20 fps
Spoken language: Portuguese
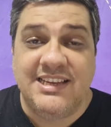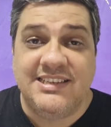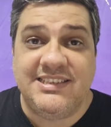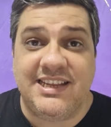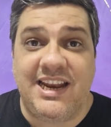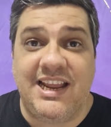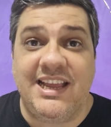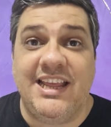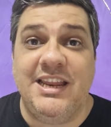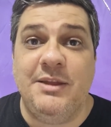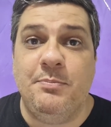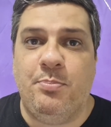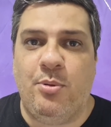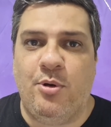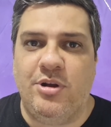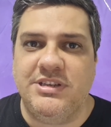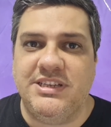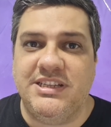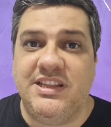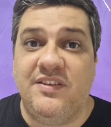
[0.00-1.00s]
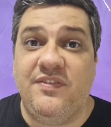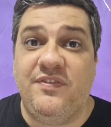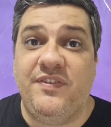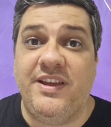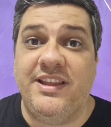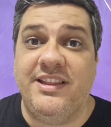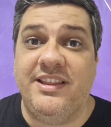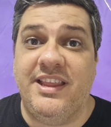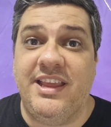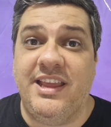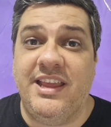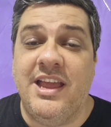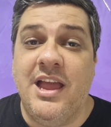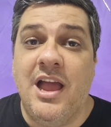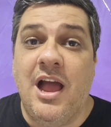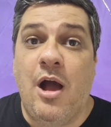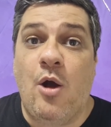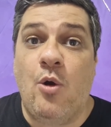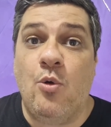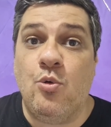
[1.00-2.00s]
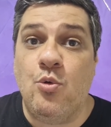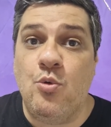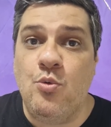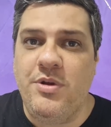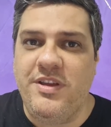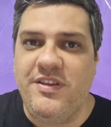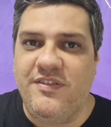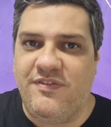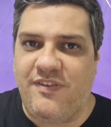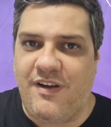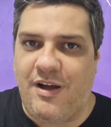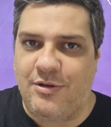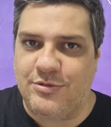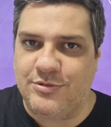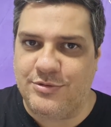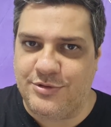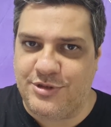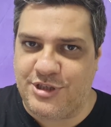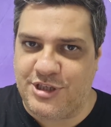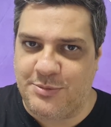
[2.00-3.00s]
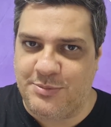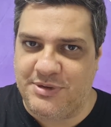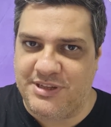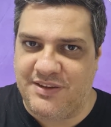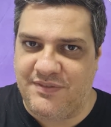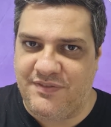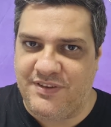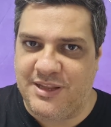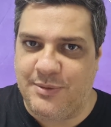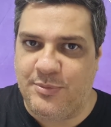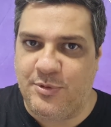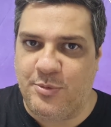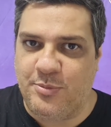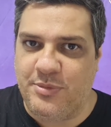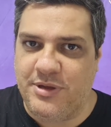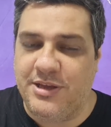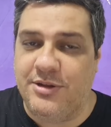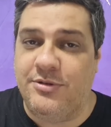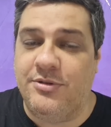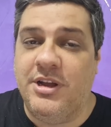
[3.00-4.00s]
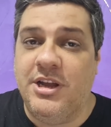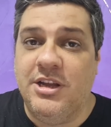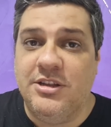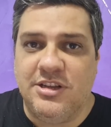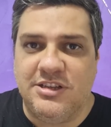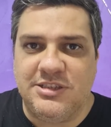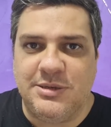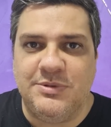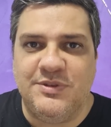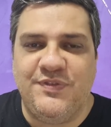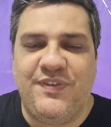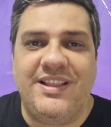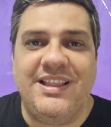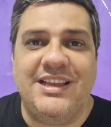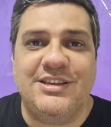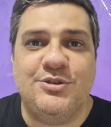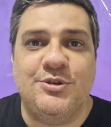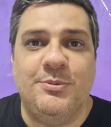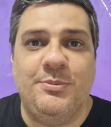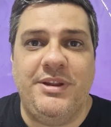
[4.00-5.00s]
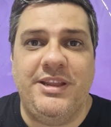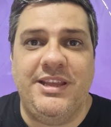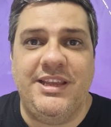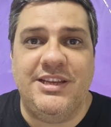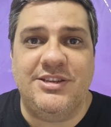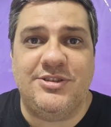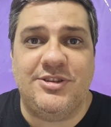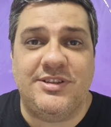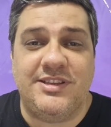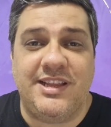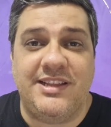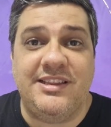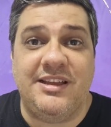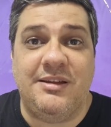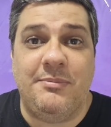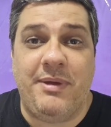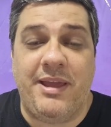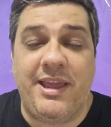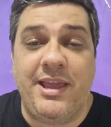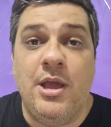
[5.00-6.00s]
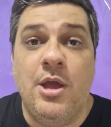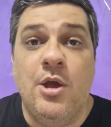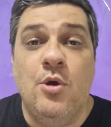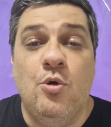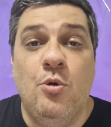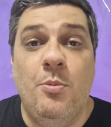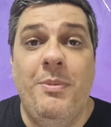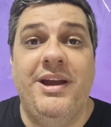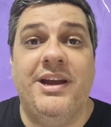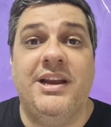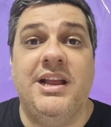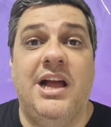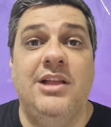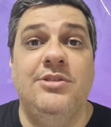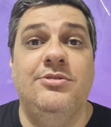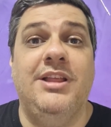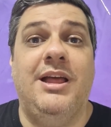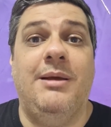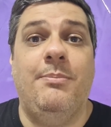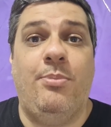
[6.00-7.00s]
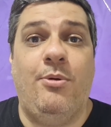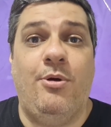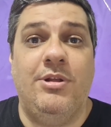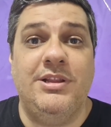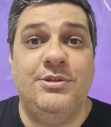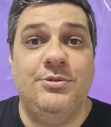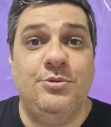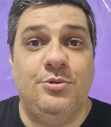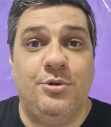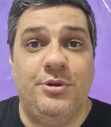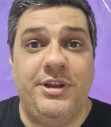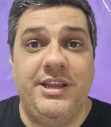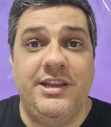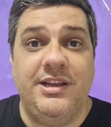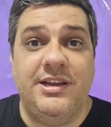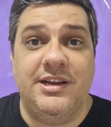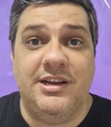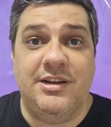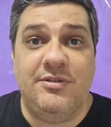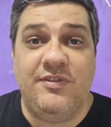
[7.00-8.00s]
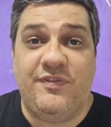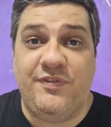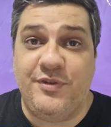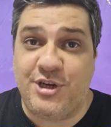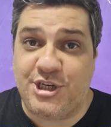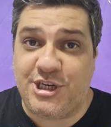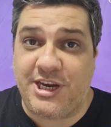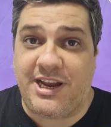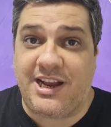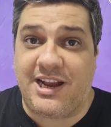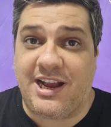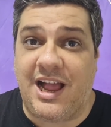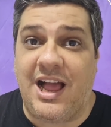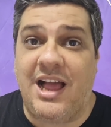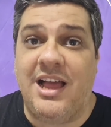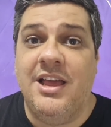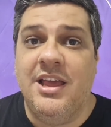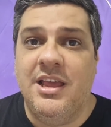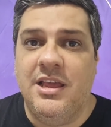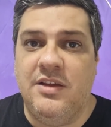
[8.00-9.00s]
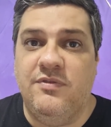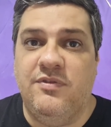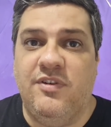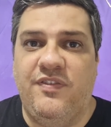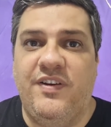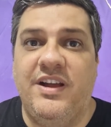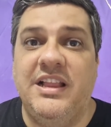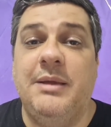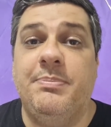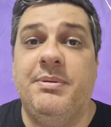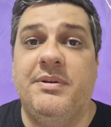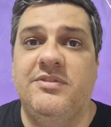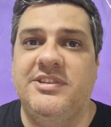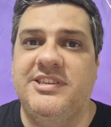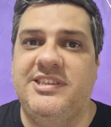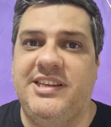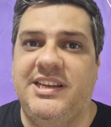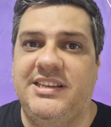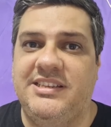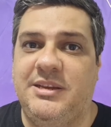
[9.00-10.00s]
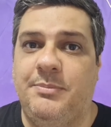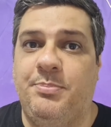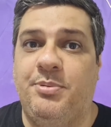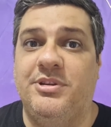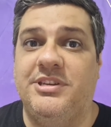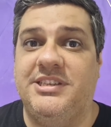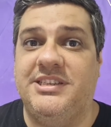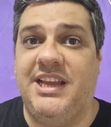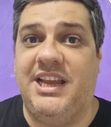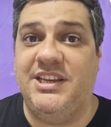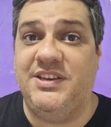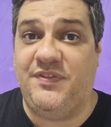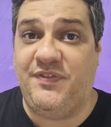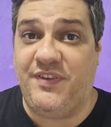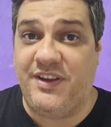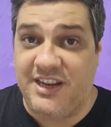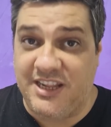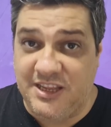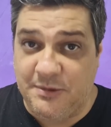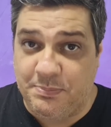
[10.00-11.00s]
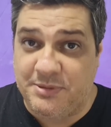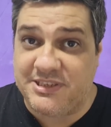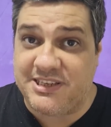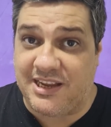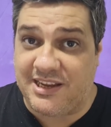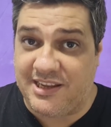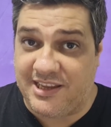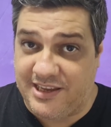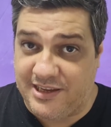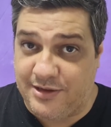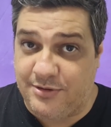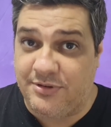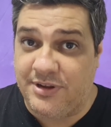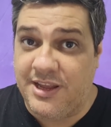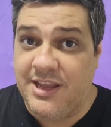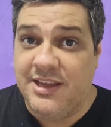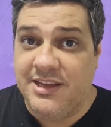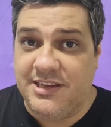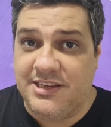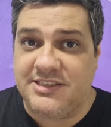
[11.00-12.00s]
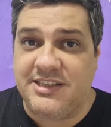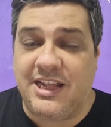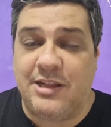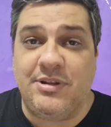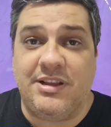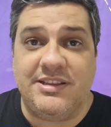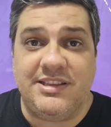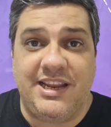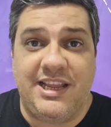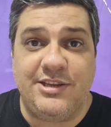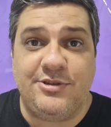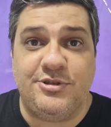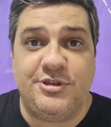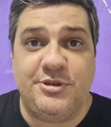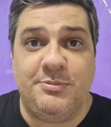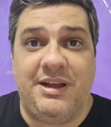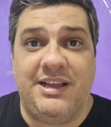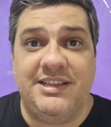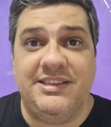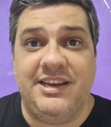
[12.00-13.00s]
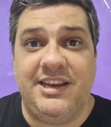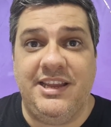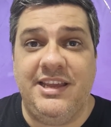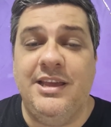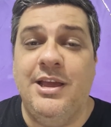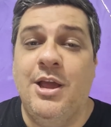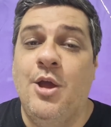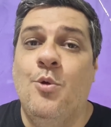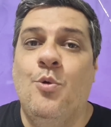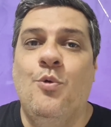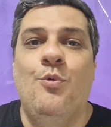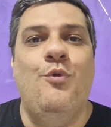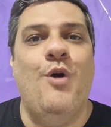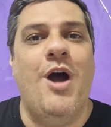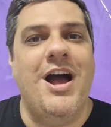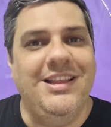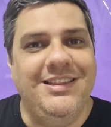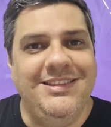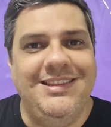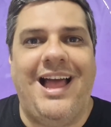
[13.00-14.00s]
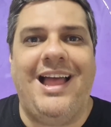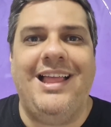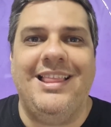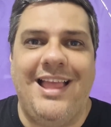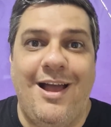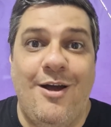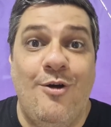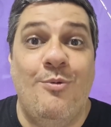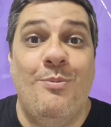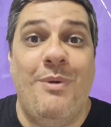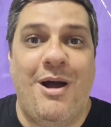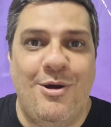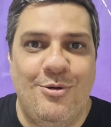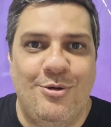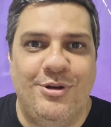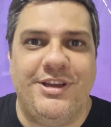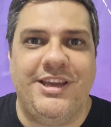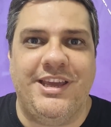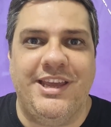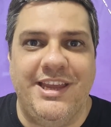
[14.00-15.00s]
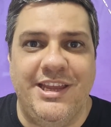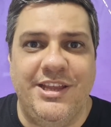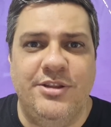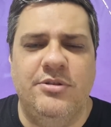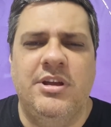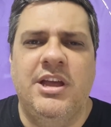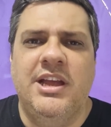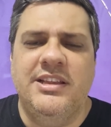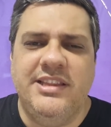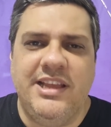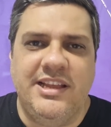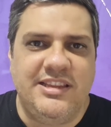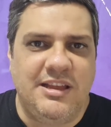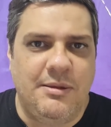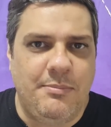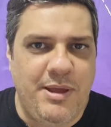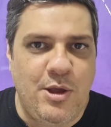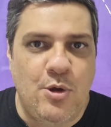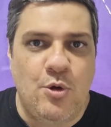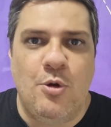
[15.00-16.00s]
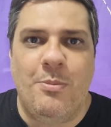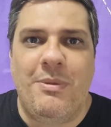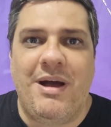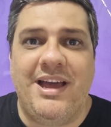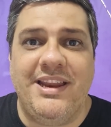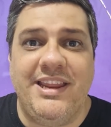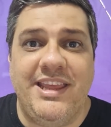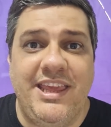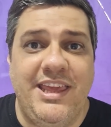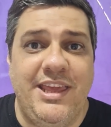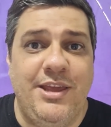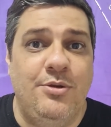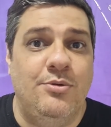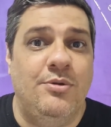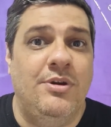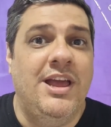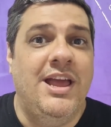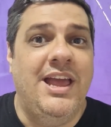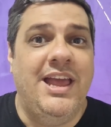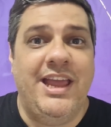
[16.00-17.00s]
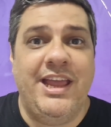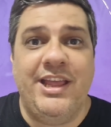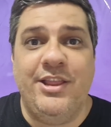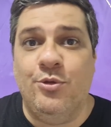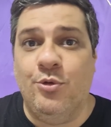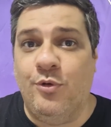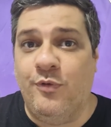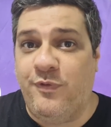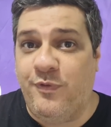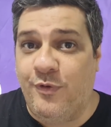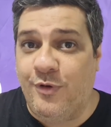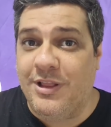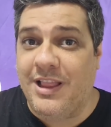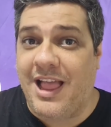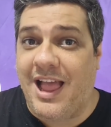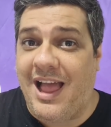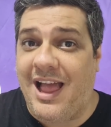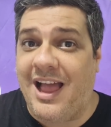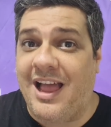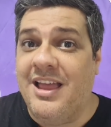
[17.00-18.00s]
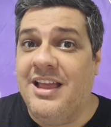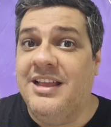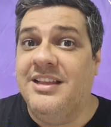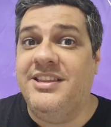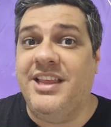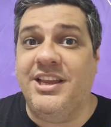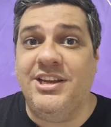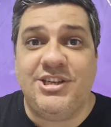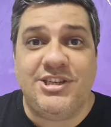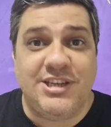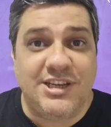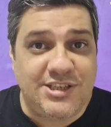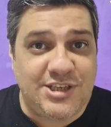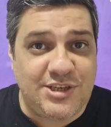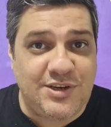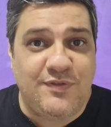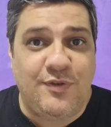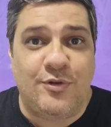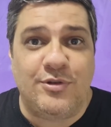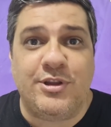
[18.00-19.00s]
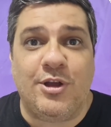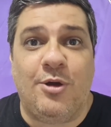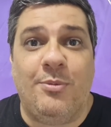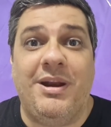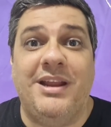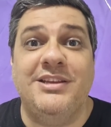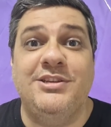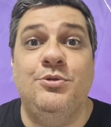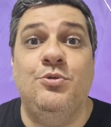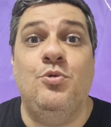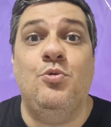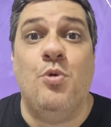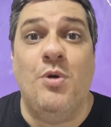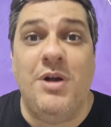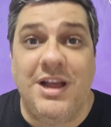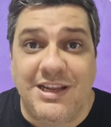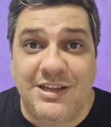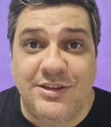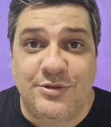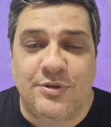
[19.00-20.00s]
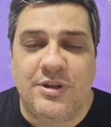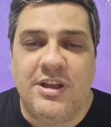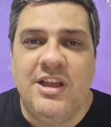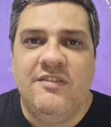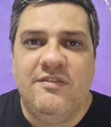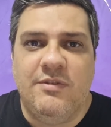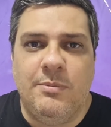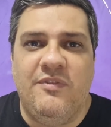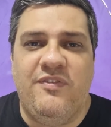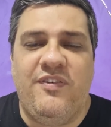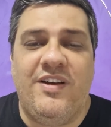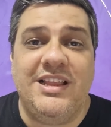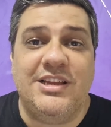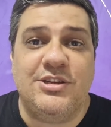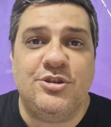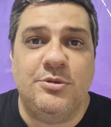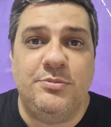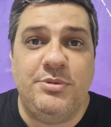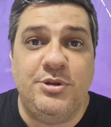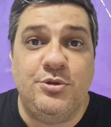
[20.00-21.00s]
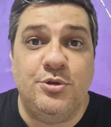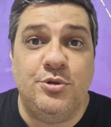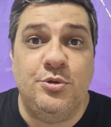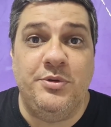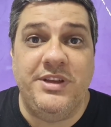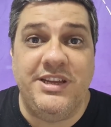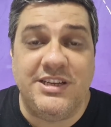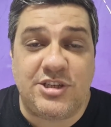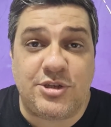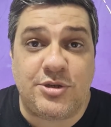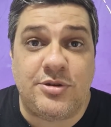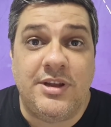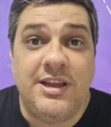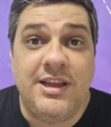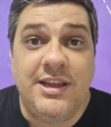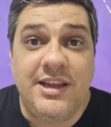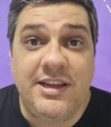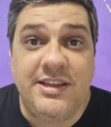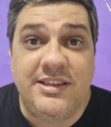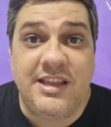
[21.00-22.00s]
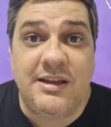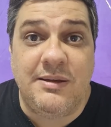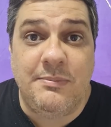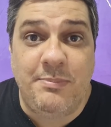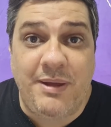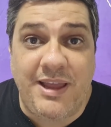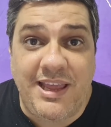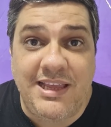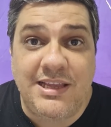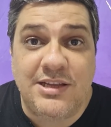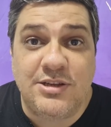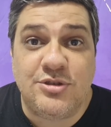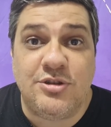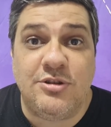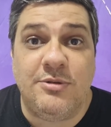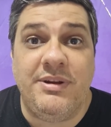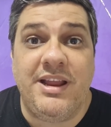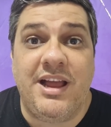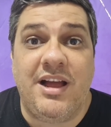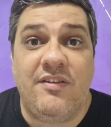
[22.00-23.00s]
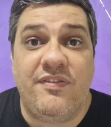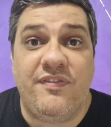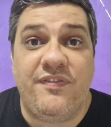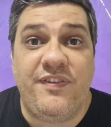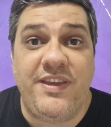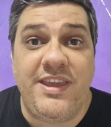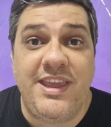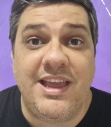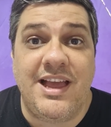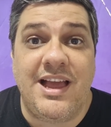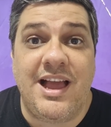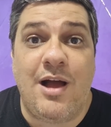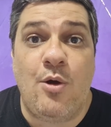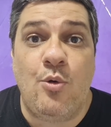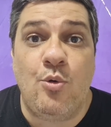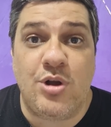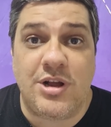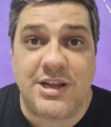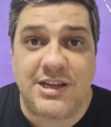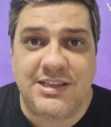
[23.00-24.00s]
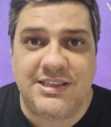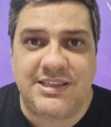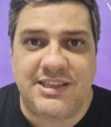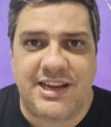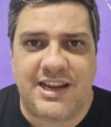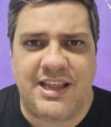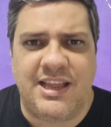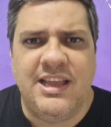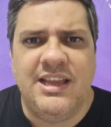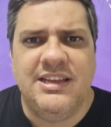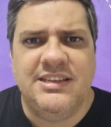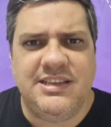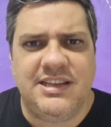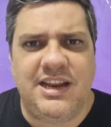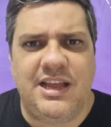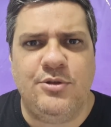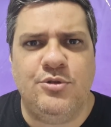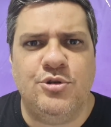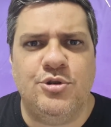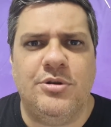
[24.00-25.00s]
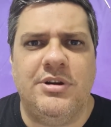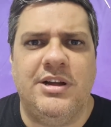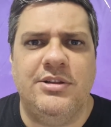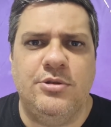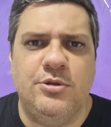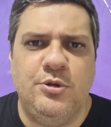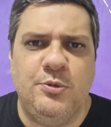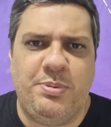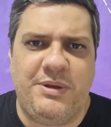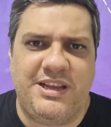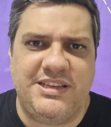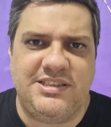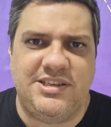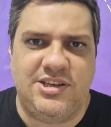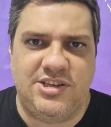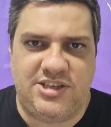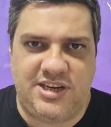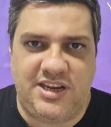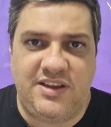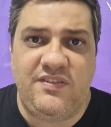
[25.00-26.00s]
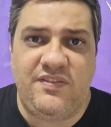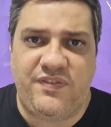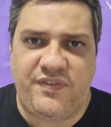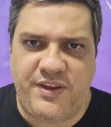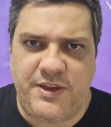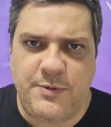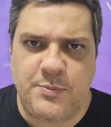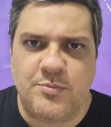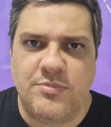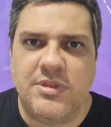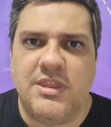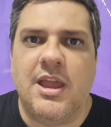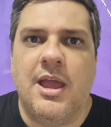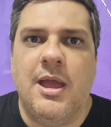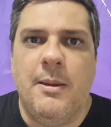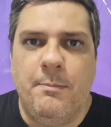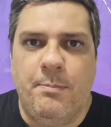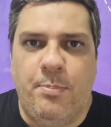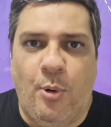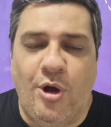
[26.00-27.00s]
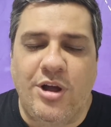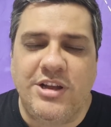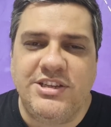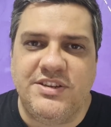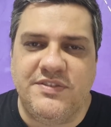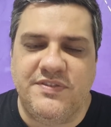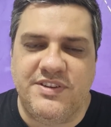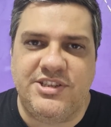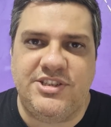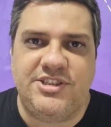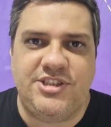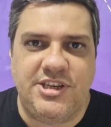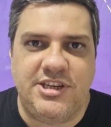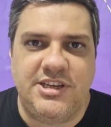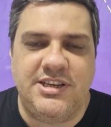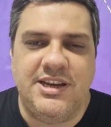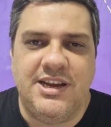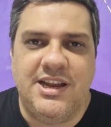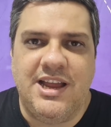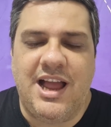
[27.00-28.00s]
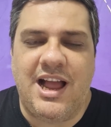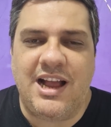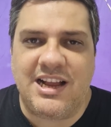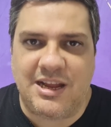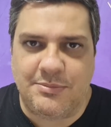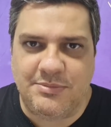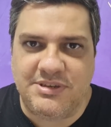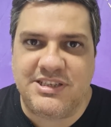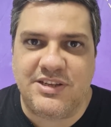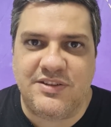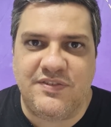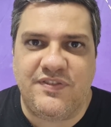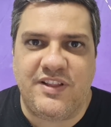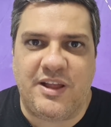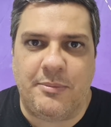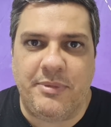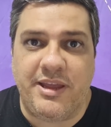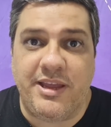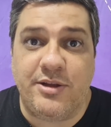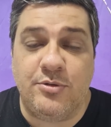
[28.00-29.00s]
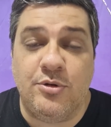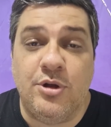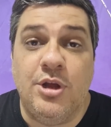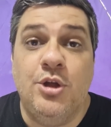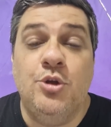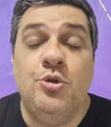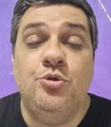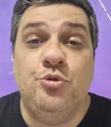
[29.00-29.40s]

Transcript: Será que ele pode defender algum rival do time da Vila Belmiro? Nós vamos falar sobre isso. Tem também o mercado da bola do Coringão. Eu fui checar e vou falar para vocês se procede Felipe Zagueiro, que está no Atlético de Madrid, o Randalá, o marroquino, tem também Romarinho, renovou lá, tem chance de voltar ao Brasil quando? Vamos falar sobre tudo isso e também sobre Rafinha Alcântara. Será que o jogador do PSG, enfim, pode vestir a camisa do Flamengo?